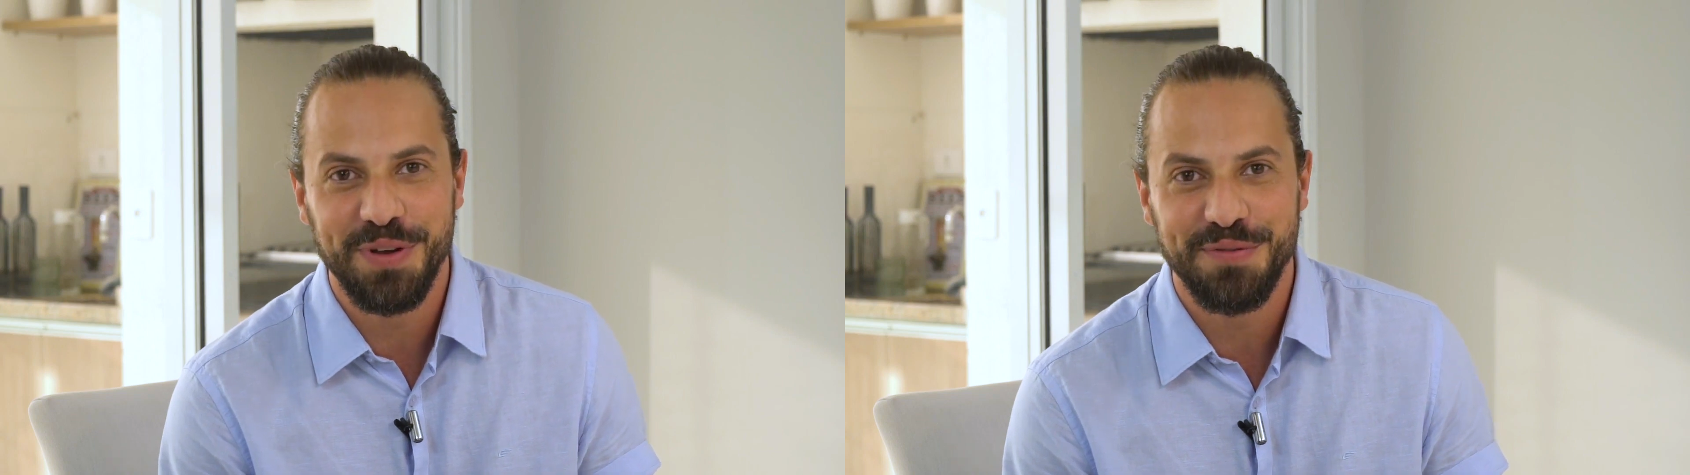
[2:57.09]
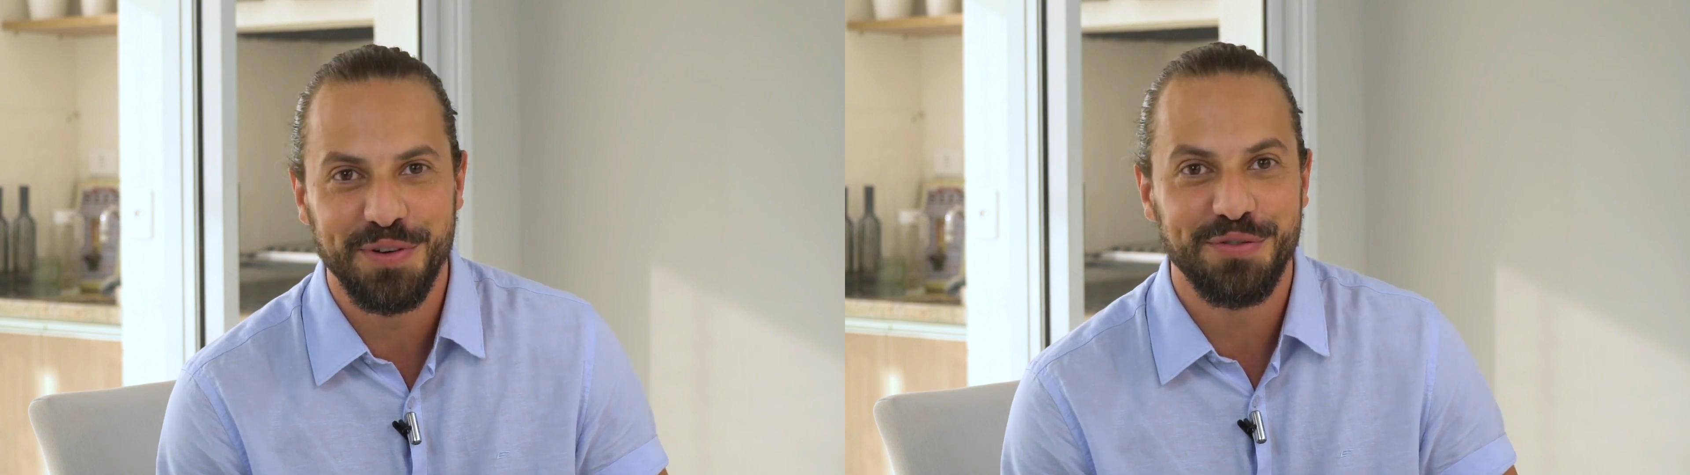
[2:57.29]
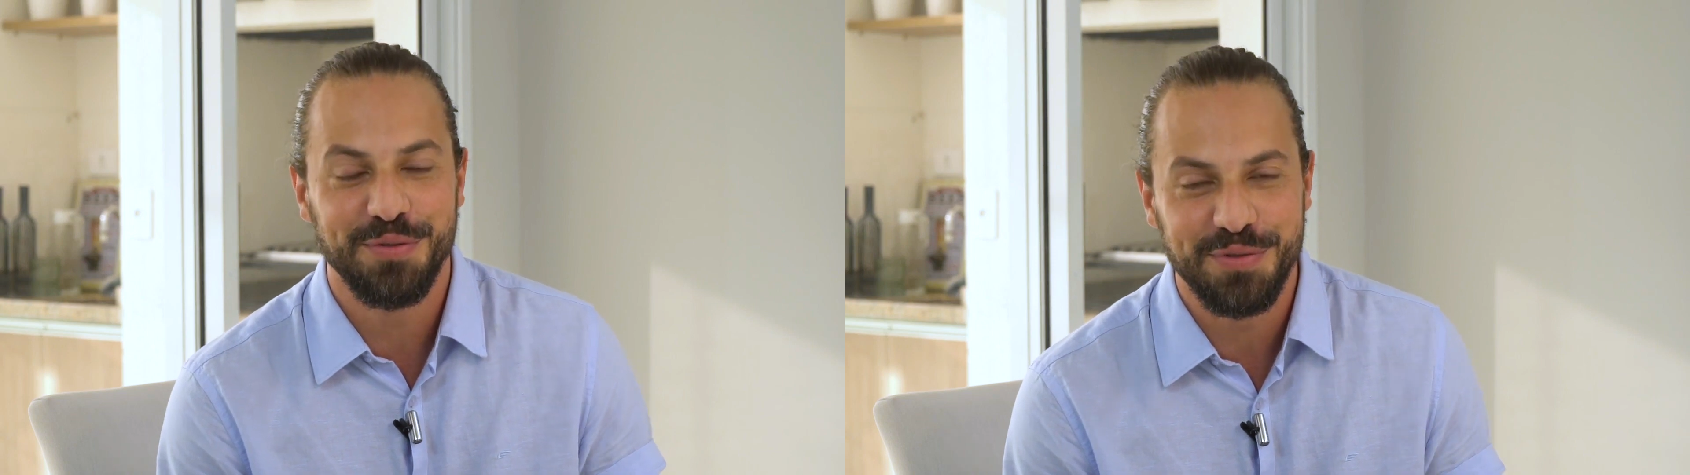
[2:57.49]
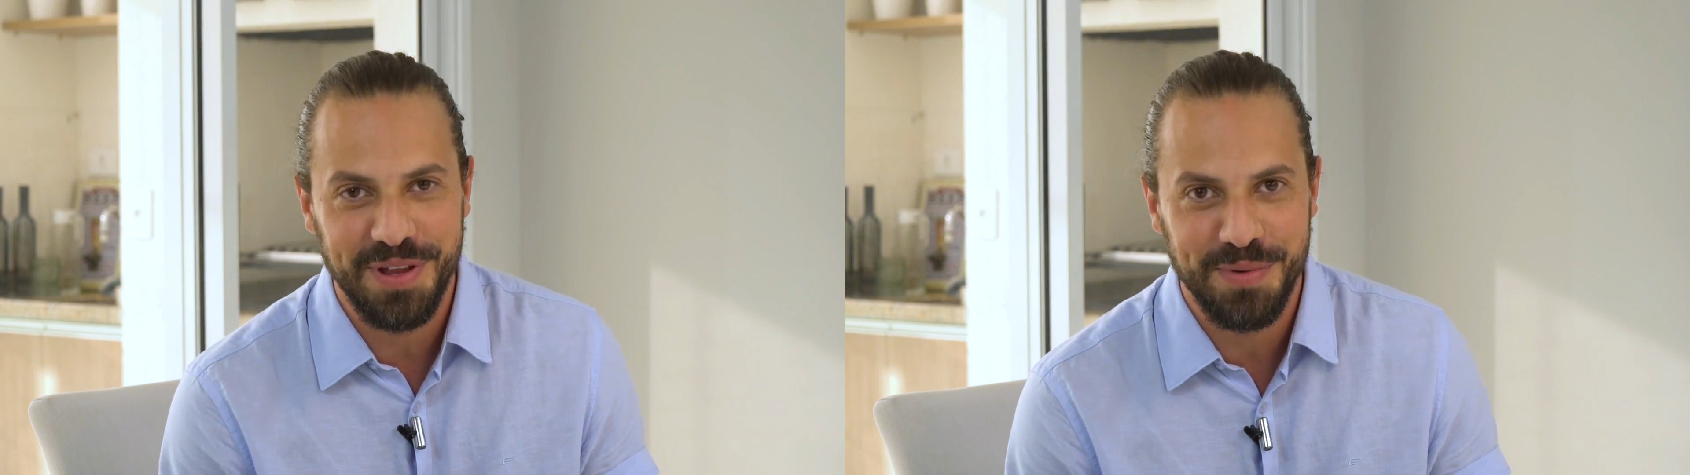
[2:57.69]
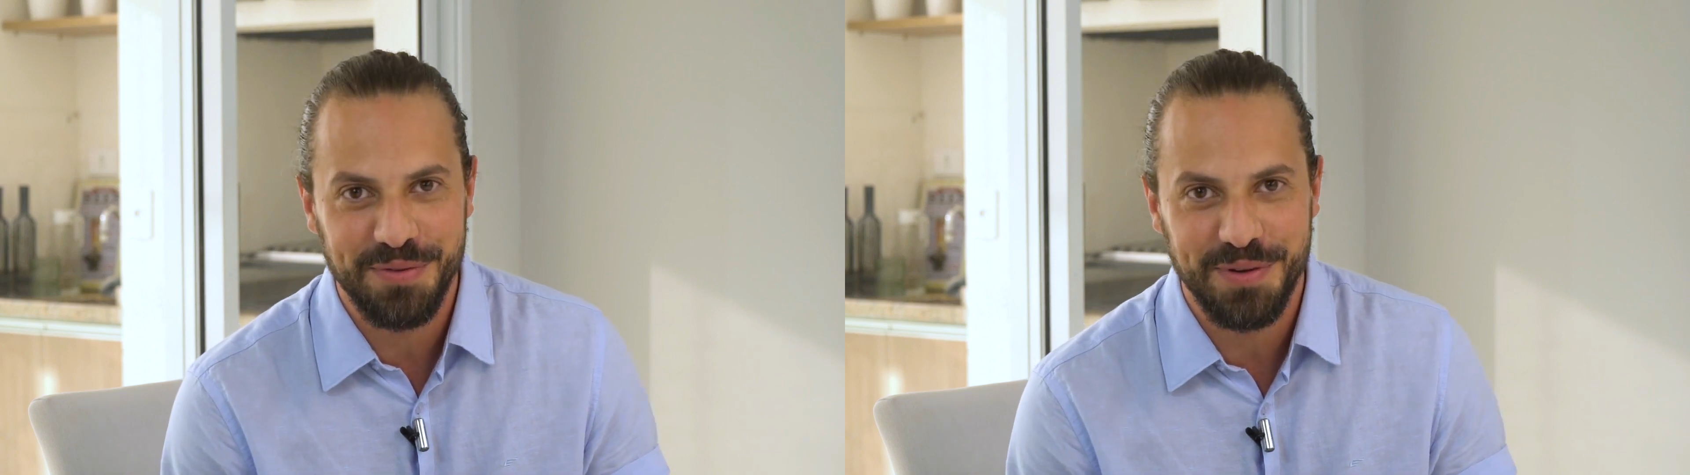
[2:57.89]
e foi
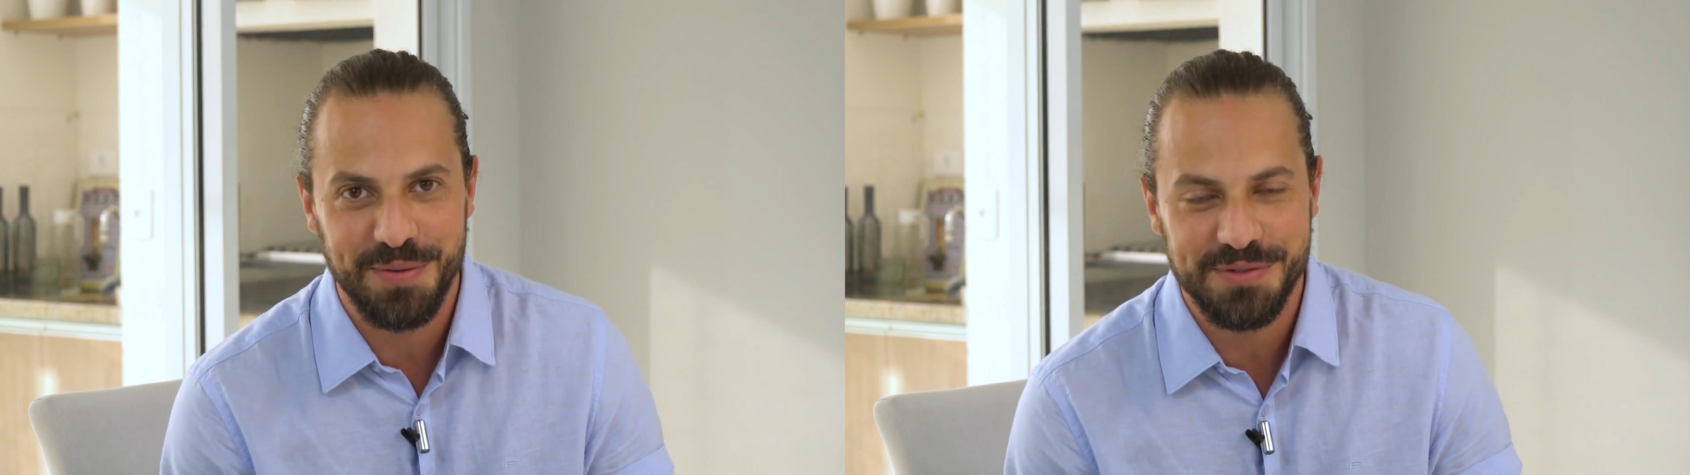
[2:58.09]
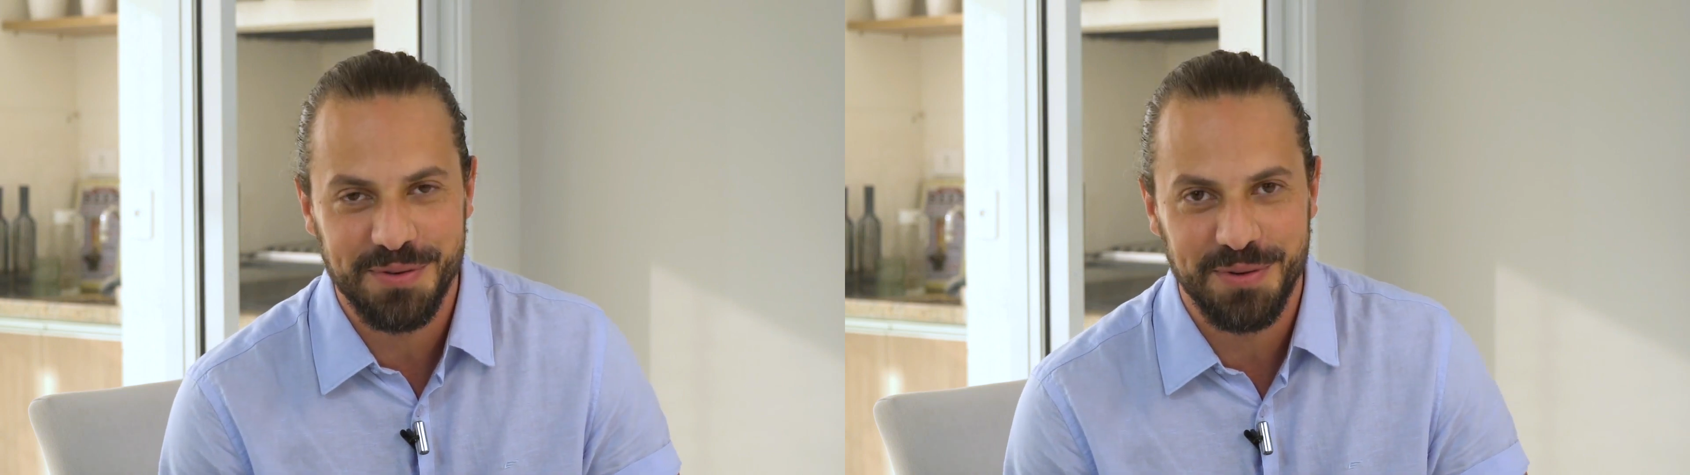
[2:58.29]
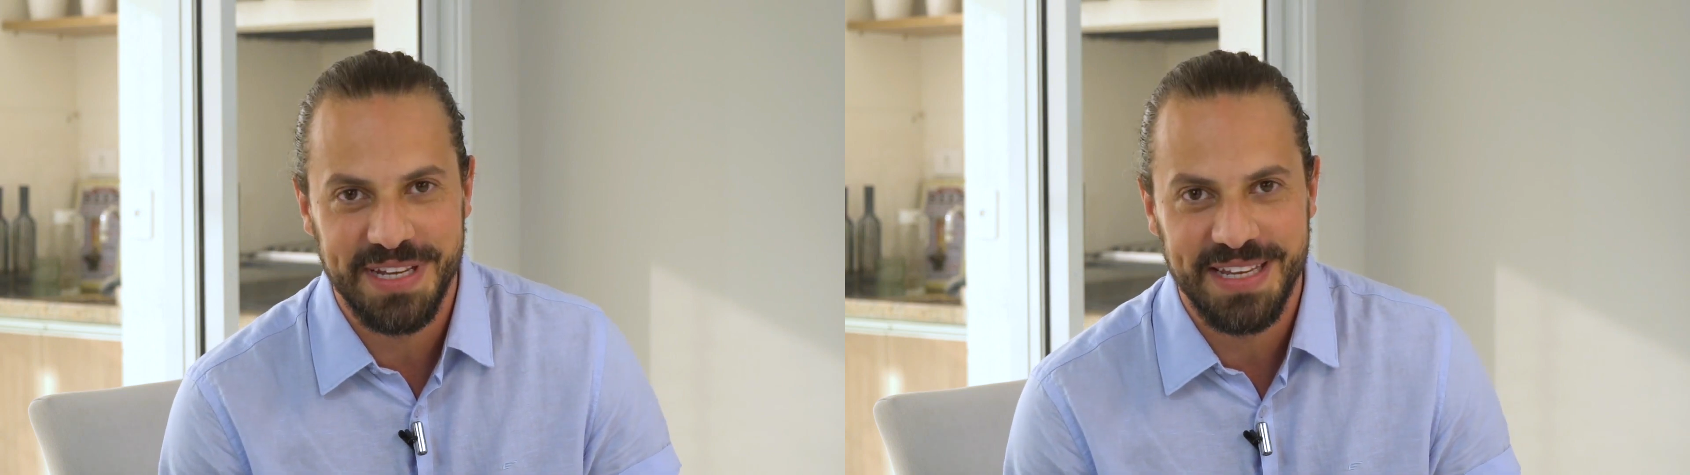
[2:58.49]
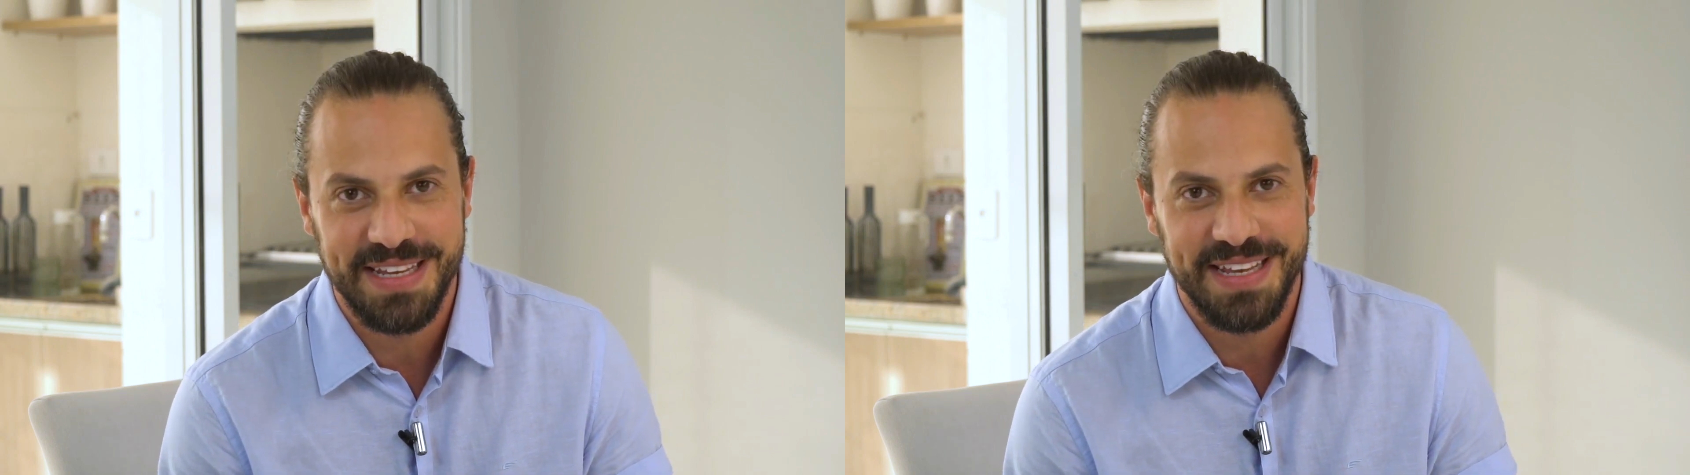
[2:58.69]
justamente o que eu escolhi